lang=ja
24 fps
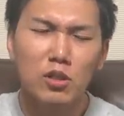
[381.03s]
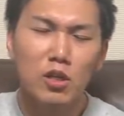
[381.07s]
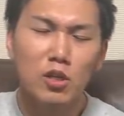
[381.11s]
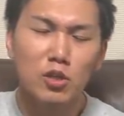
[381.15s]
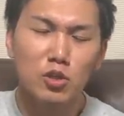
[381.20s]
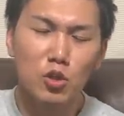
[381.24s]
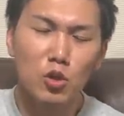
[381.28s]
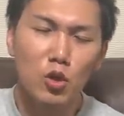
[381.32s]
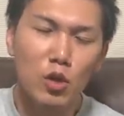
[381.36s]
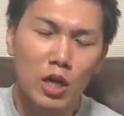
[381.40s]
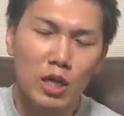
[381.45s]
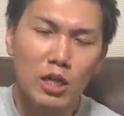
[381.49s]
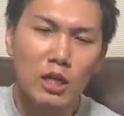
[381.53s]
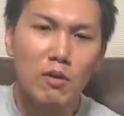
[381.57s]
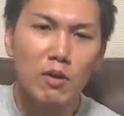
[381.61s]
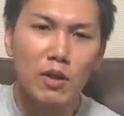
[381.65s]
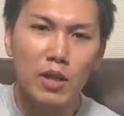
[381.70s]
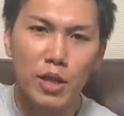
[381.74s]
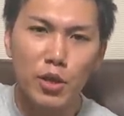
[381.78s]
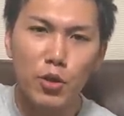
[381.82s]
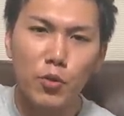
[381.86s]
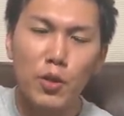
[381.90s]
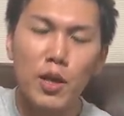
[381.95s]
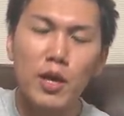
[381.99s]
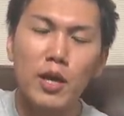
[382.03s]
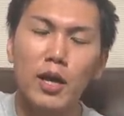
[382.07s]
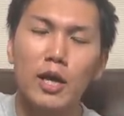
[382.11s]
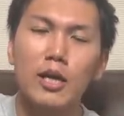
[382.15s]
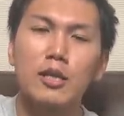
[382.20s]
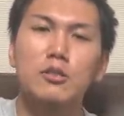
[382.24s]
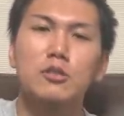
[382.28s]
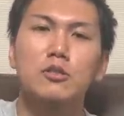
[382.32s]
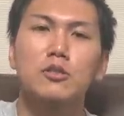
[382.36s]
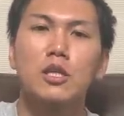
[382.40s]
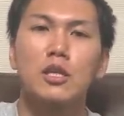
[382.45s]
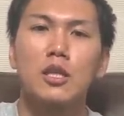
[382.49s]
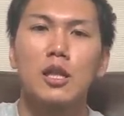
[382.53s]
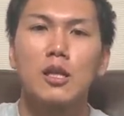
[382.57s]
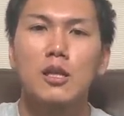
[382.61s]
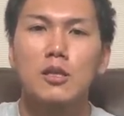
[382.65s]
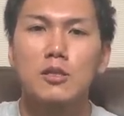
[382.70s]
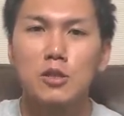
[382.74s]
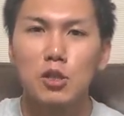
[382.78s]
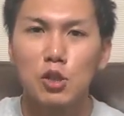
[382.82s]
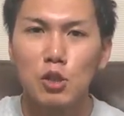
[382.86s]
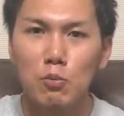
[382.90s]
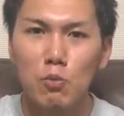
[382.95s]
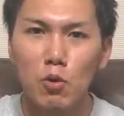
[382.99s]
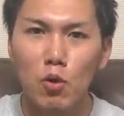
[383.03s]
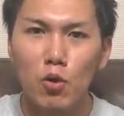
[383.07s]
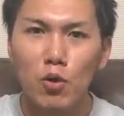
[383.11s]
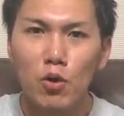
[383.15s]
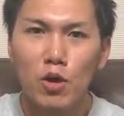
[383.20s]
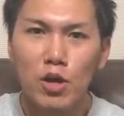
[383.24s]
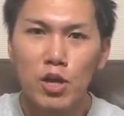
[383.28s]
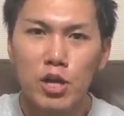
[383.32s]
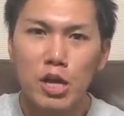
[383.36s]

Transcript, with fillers: その方はね、4年間住んでたんですけども、